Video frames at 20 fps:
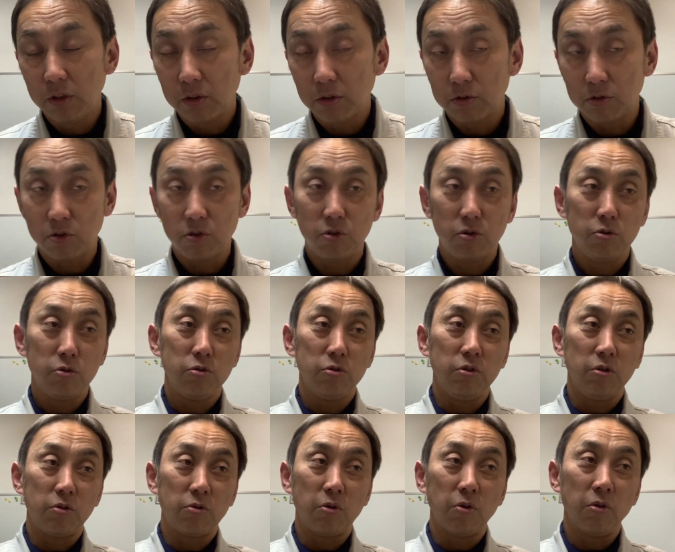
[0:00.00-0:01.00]
う、自由
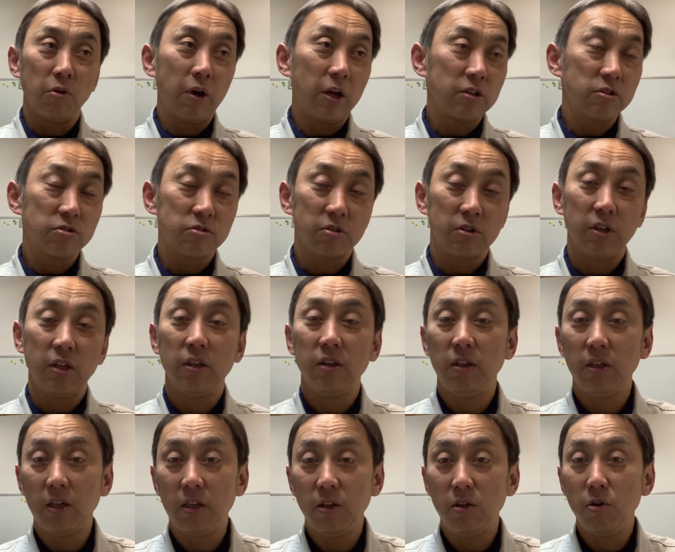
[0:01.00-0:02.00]
にこの発言
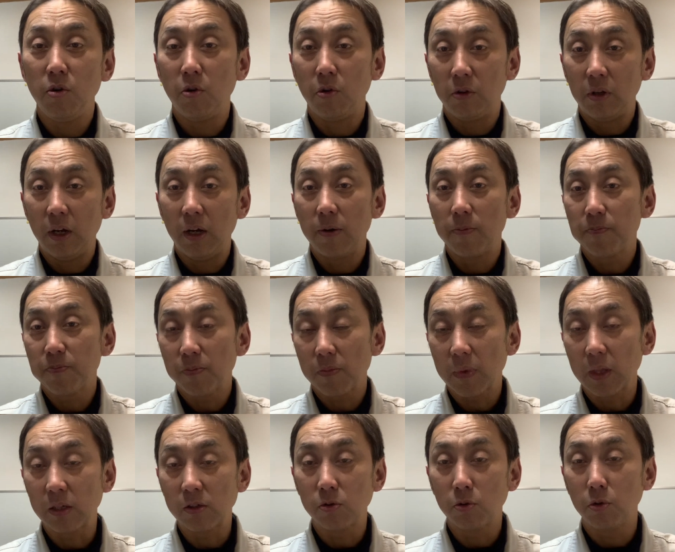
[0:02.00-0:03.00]
できるような、
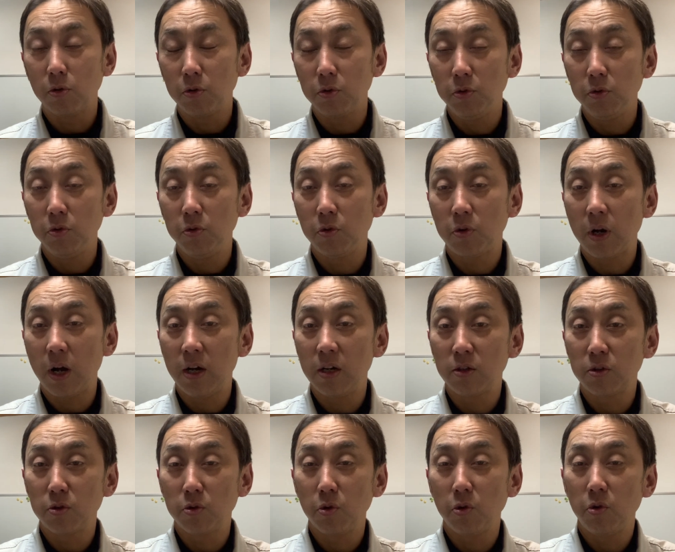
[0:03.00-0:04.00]
そういう環
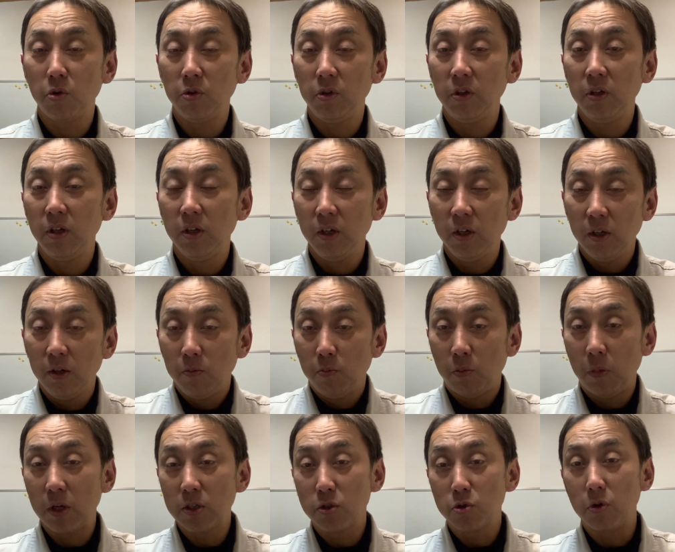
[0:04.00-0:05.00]
境に、
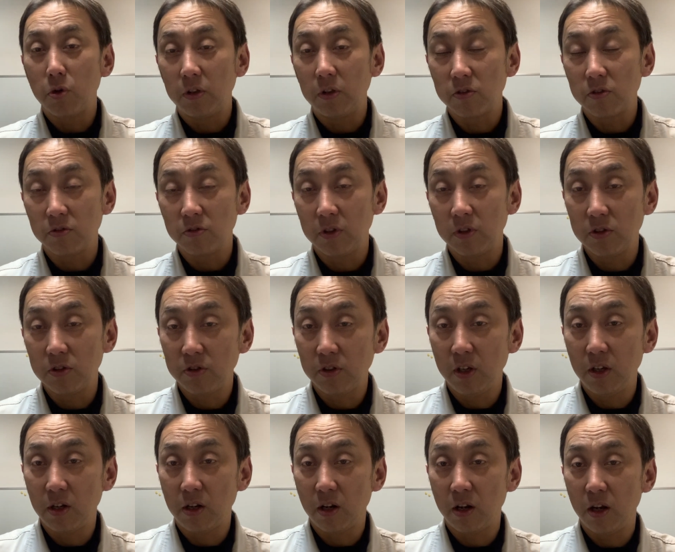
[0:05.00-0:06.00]
まずはですね、して
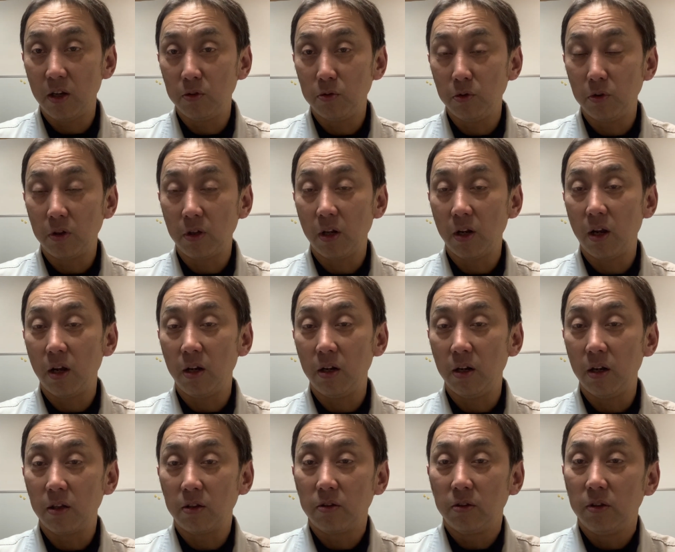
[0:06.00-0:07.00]
いかないといけない
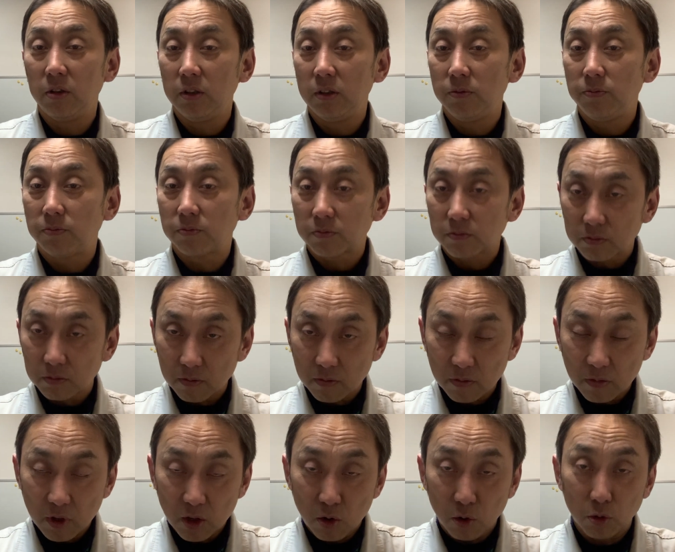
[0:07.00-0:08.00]
なと、
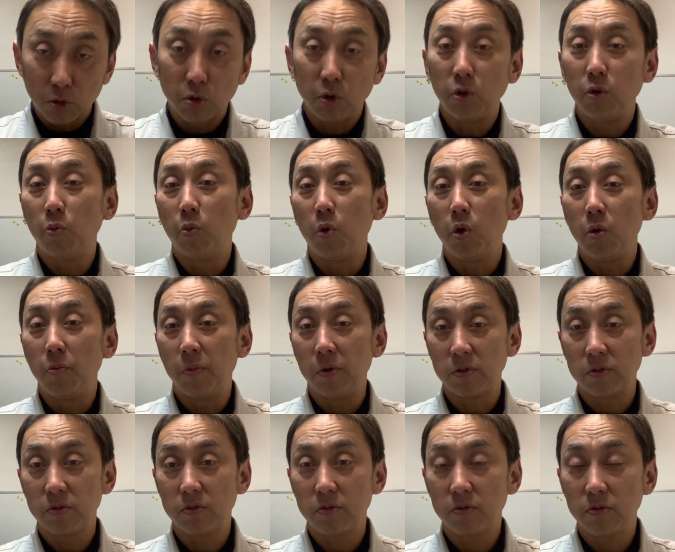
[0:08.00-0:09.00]
本当に思いま
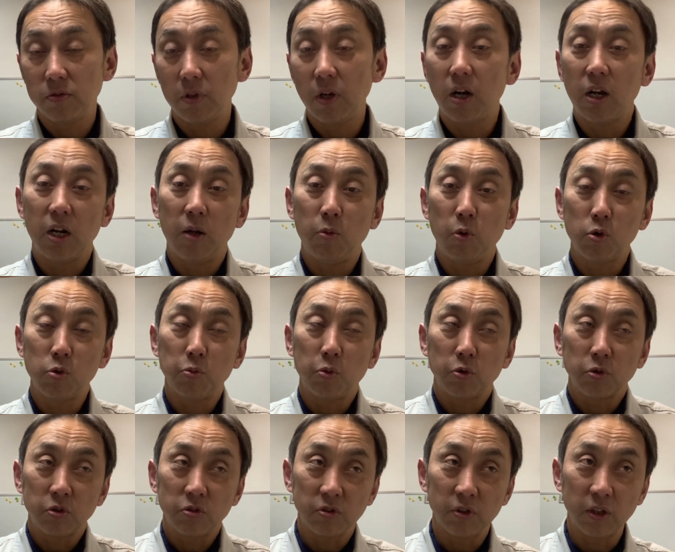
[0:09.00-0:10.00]
す。だから僕
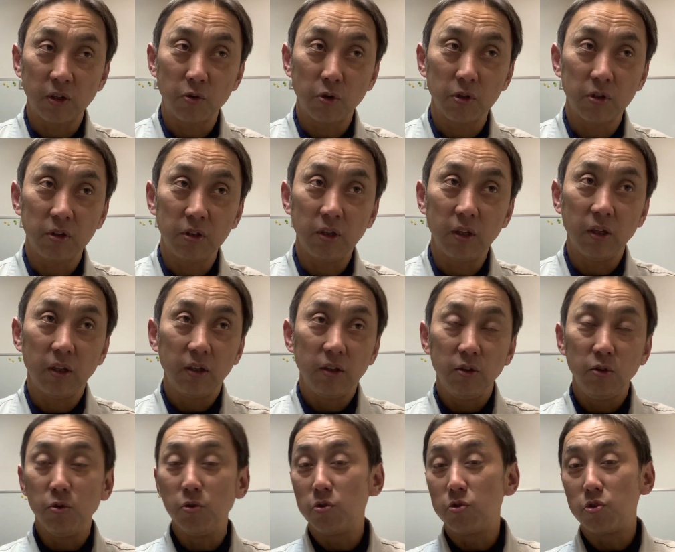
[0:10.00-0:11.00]
もですね、こうやって
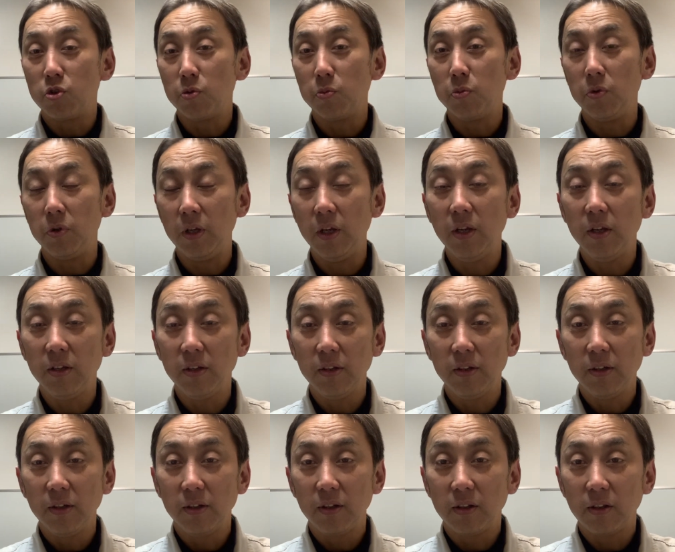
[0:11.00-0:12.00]
YouTube で、
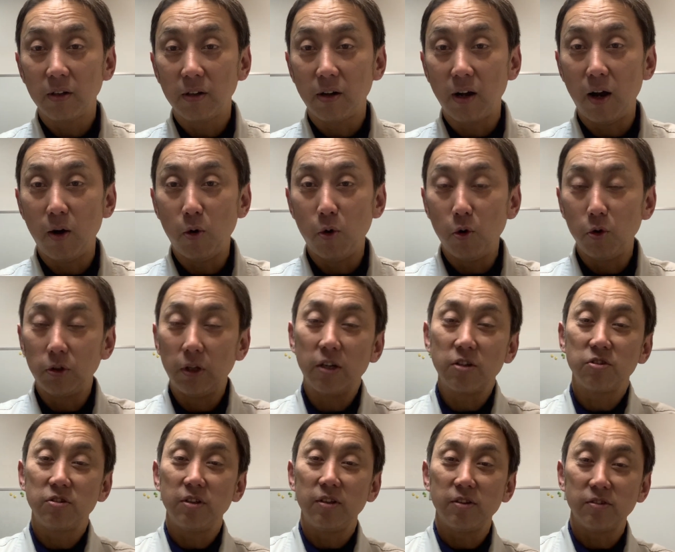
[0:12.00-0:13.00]
顔を出
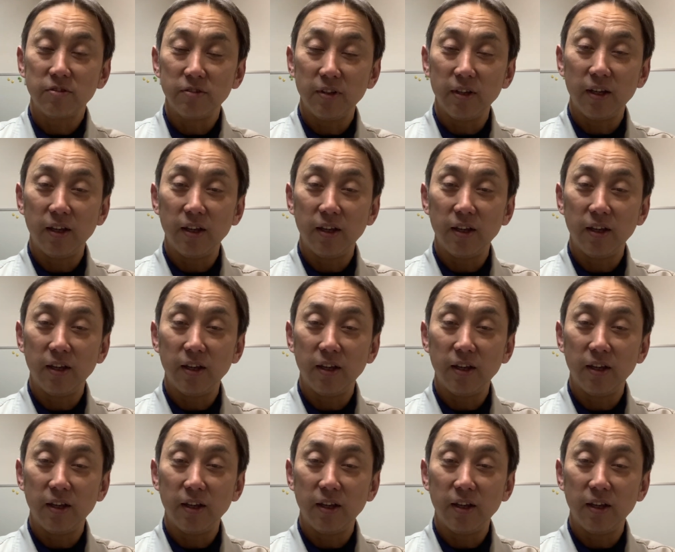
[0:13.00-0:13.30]
してですね、